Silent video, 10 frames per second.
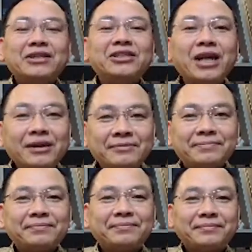nhưng
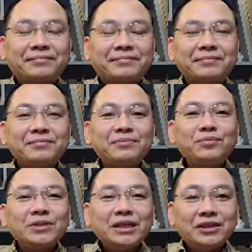
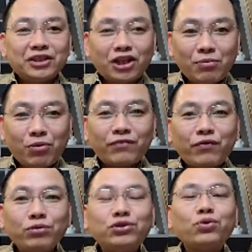trong một
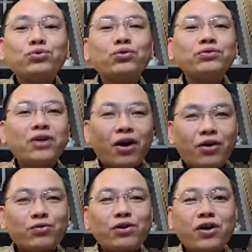vũ trụ thu
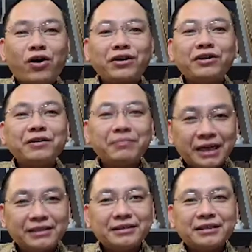nhỏ của con người
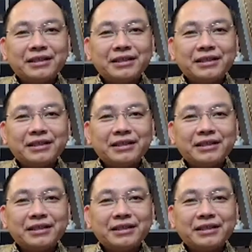mình